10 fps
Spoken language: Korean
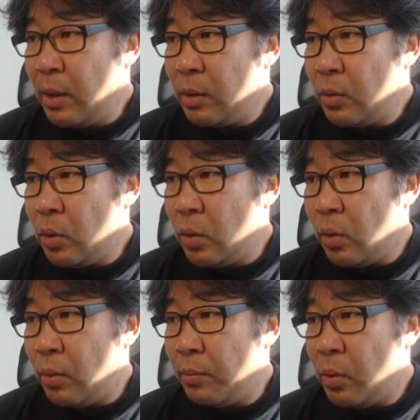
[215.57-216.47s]
여기로
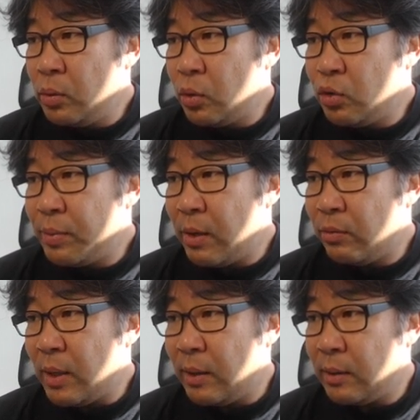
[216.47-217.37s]
보조 주방으로
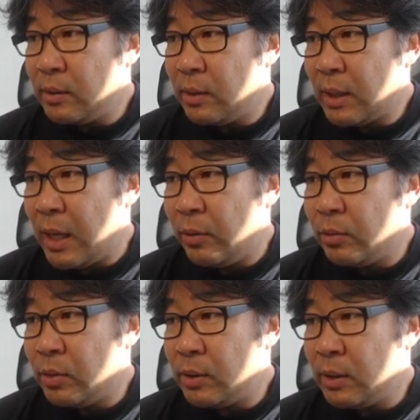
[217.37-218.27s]
가는 거죠.
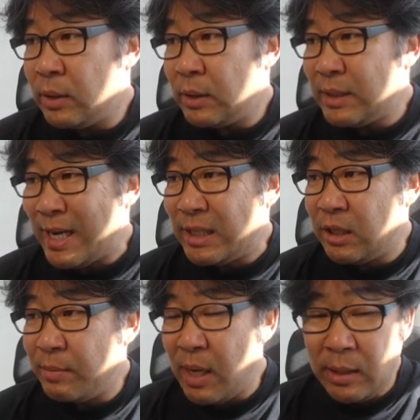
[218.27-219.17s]
다용도실
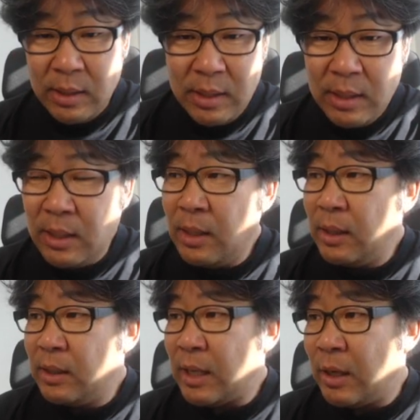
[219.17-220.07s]
작지만
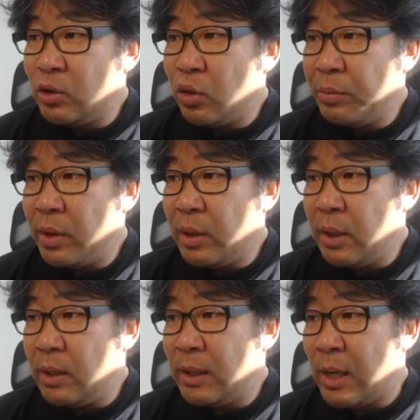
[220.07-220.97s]
양쪽 면이
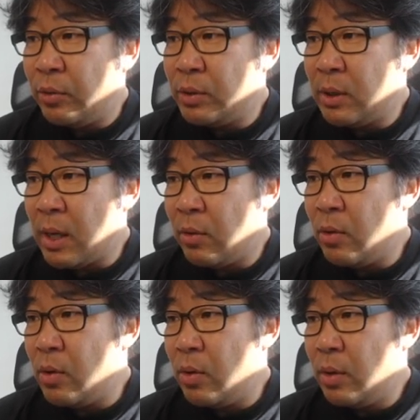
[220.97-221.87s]
있는 다용도실을
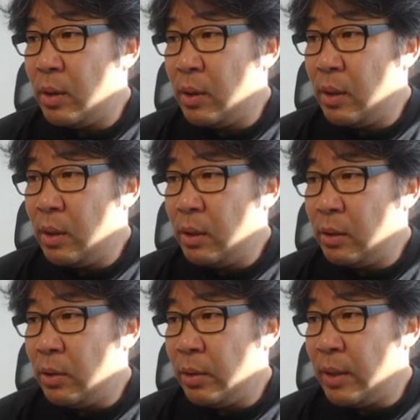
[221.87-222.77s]
가고
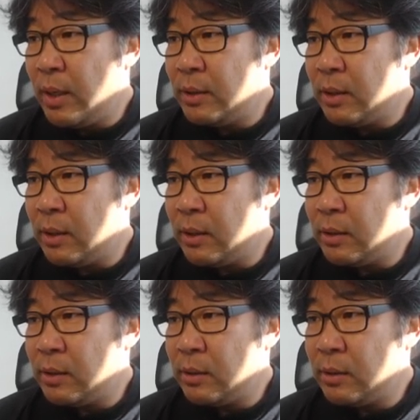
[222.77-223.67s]
여기에 이제
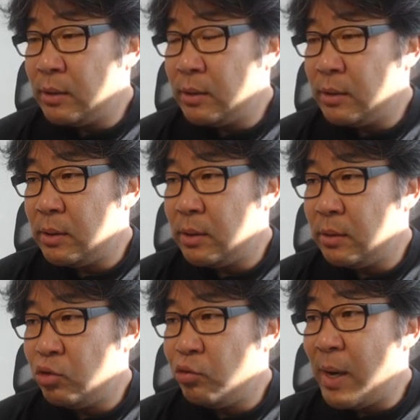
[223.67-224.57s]

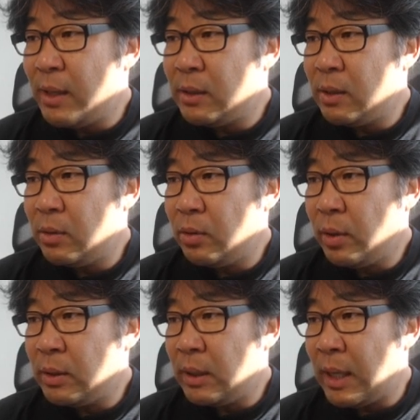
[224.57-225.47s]
주방 있죠.
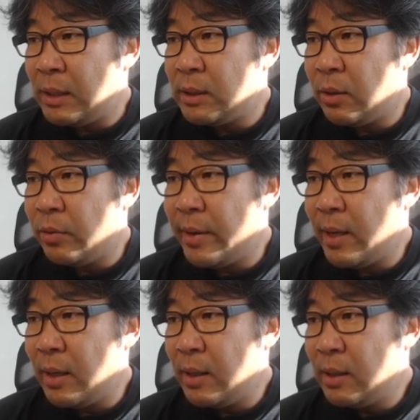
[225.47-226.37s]
여기 냉장고에
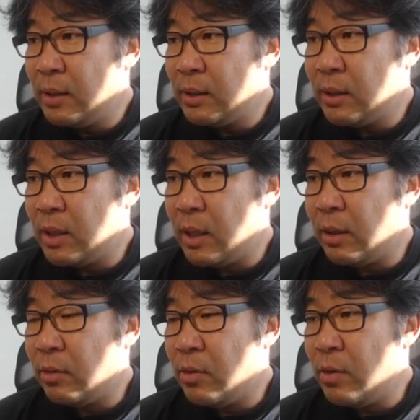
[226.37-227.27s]
식탁
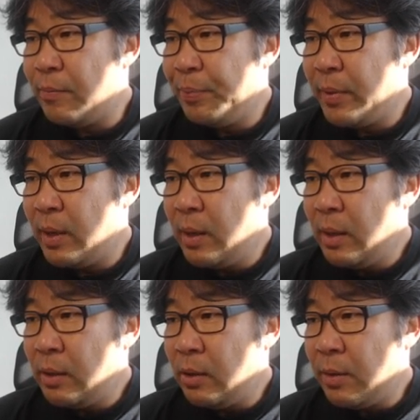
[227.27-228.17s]
있고
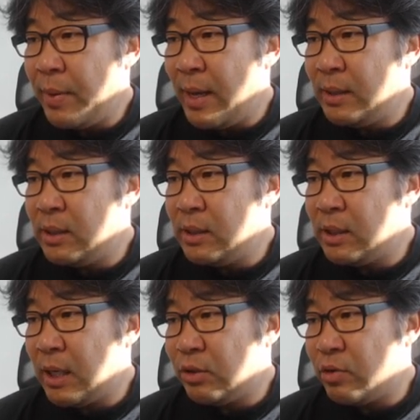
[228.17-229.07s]
여기 벤치
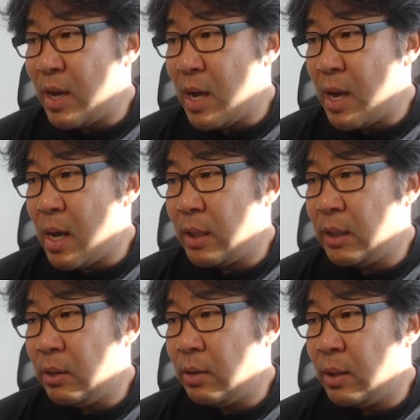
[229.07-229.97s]
의자가 쫙
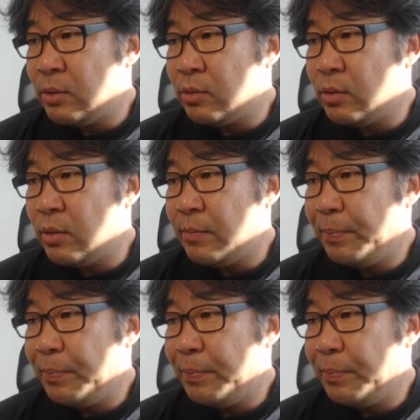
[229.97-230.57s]
길어가지고